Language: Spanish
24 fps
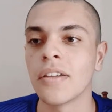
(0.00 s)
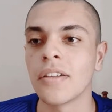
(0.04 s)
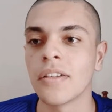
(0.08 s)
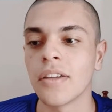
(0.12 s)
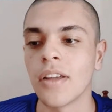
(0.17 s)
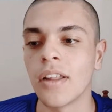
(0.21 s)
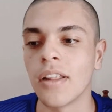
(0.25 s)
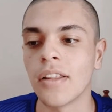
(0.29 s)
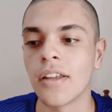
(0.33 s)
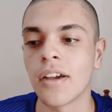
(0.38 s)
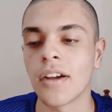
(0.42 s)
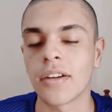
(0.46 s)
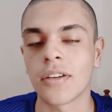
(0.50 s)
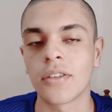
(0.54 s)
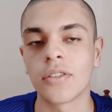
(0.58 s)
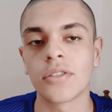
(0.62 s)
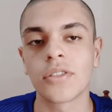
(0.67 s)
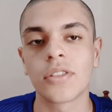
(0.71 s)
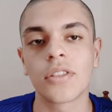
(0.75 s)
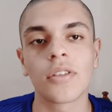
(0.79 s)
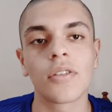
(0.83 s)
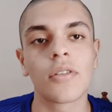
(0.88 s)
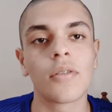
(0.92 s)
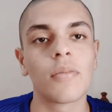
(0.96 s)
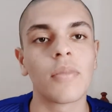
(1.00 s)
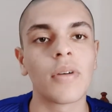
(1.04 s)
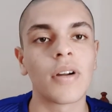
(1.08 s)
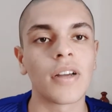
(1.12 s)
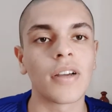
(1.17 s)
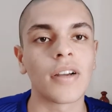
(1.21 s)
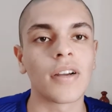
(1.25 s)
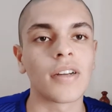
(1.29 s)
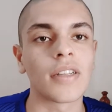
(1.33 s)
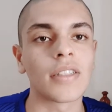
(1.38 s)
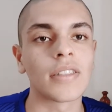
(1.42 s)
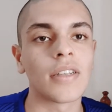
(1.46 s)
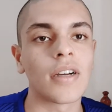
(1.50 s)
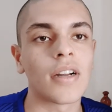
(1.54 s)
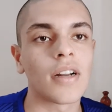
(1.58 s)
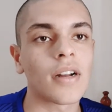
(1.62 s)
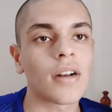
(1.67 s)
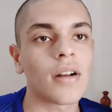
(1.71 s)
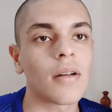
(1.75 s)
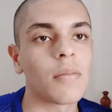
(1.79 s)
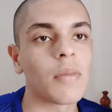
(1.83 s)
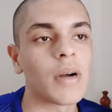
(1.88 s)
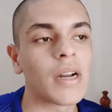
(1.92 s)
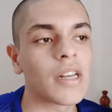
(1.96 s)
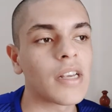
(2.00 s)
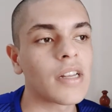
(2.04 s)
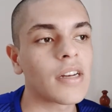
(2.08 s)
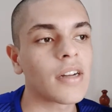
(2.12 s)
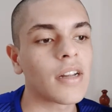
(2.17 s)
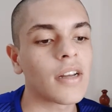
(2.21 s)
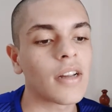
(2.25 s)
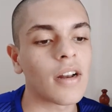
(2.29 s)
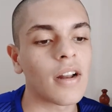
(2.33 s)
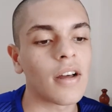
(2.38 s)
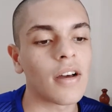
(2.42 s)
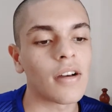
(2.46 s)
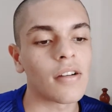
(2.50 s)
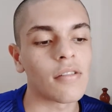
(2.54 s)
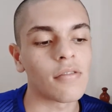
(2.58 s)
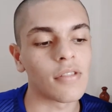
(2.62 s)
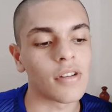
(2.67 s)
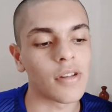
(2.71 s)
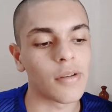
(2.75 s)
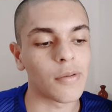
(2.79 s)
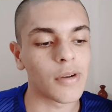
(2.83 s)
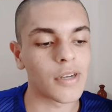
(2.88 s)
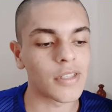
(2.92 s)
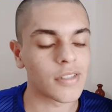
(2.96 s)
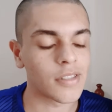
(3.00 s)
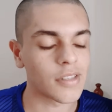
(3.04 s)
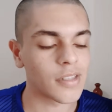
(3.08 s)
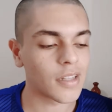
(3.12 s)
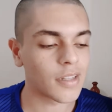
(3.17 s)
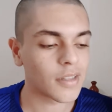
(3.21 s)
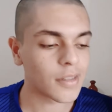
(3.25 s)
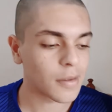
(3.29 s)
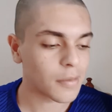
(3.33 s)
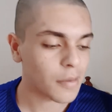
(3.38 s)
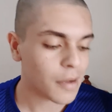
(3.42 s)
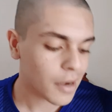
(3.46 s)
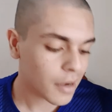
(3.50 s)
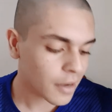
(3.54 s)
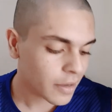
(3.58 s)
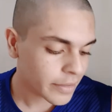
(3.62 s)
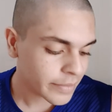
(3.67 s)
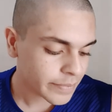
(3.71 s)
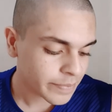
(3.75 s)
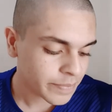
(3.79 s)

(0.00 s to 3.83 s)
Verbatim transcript: y el diagnóstico para ingresar a la Marina, a la Universidad Naval.